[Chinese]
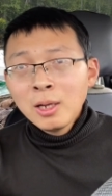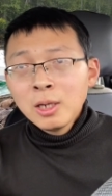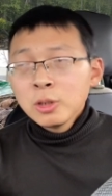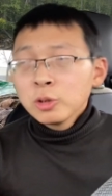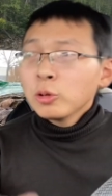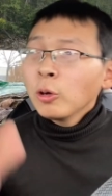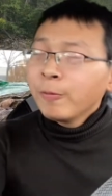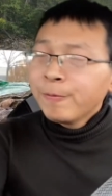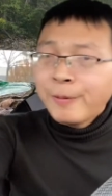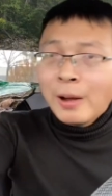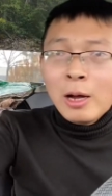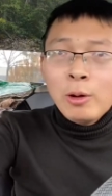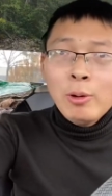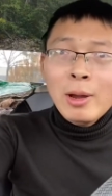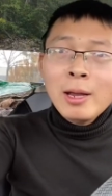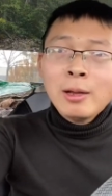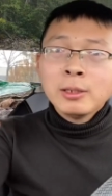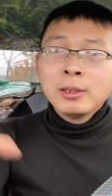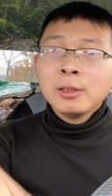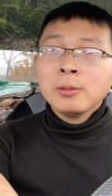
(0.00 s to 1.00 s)
说法
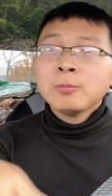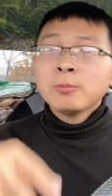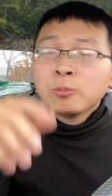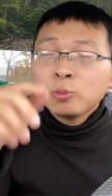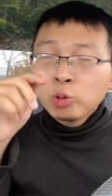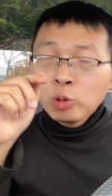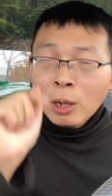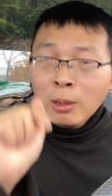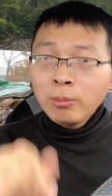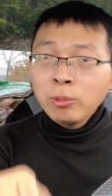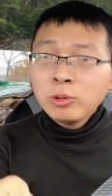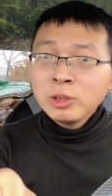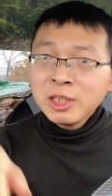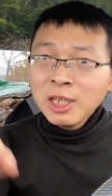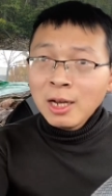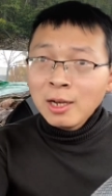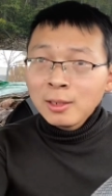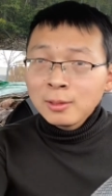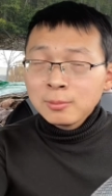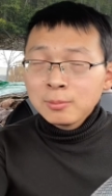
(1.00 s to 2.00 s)
院，川普
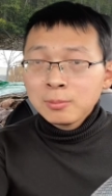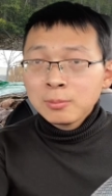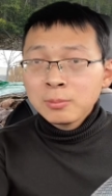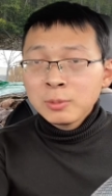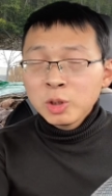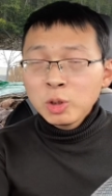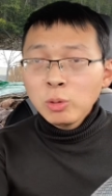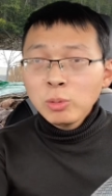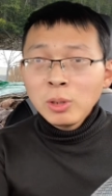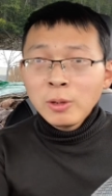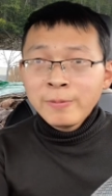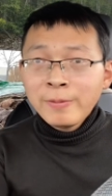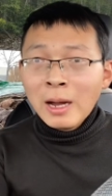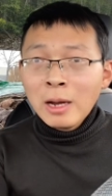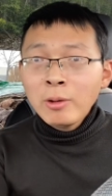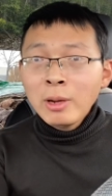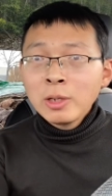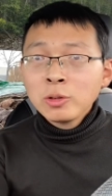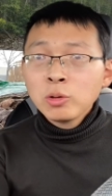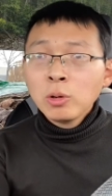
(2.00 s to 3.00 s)
向州的
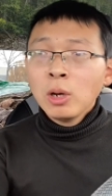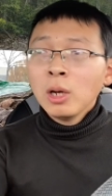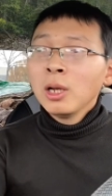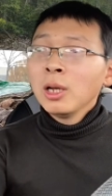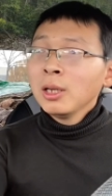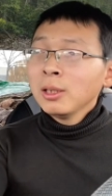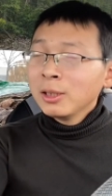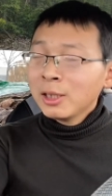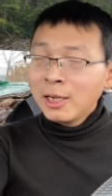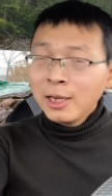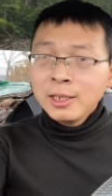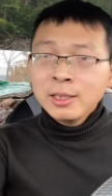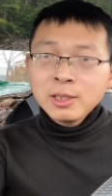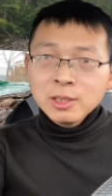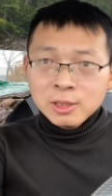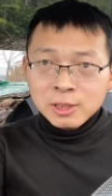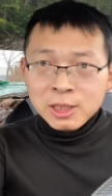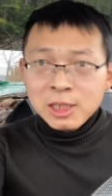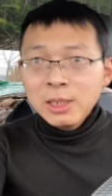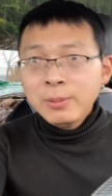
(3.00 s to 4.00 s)
法院说停
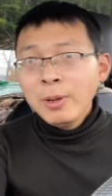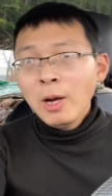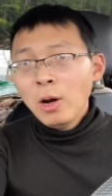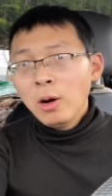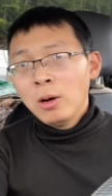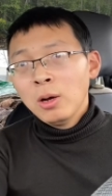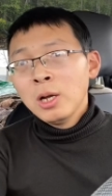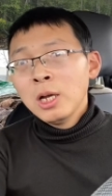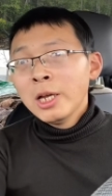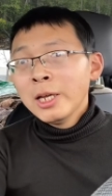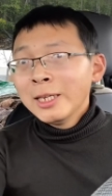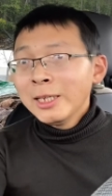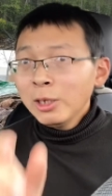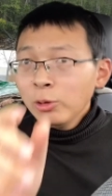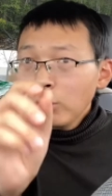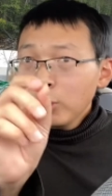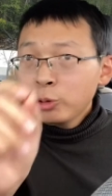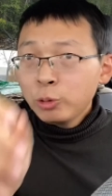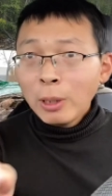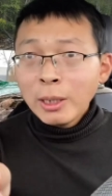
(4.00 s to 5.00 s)
止计票，因
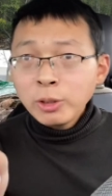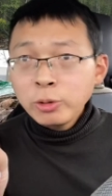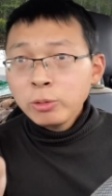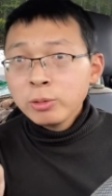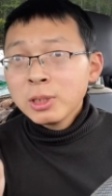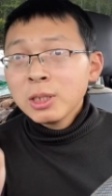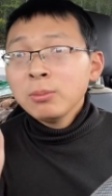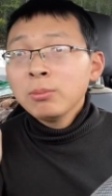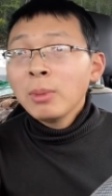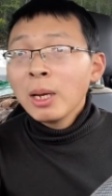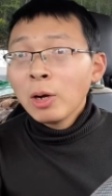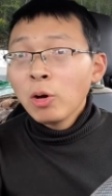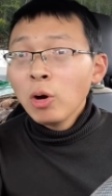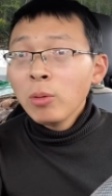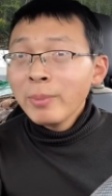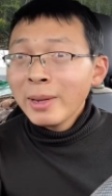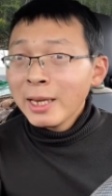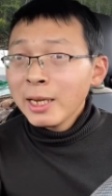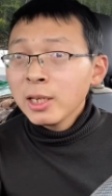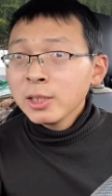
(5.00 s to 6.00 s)
为选举是美国
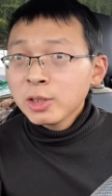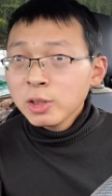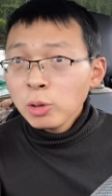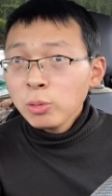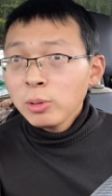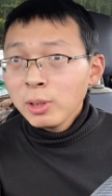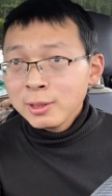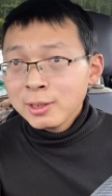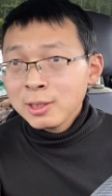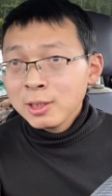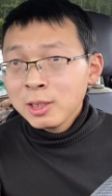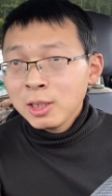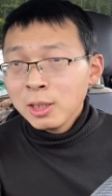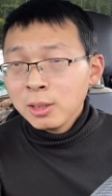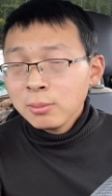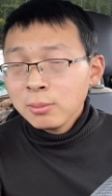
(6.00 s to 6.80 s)
每一个州的事情。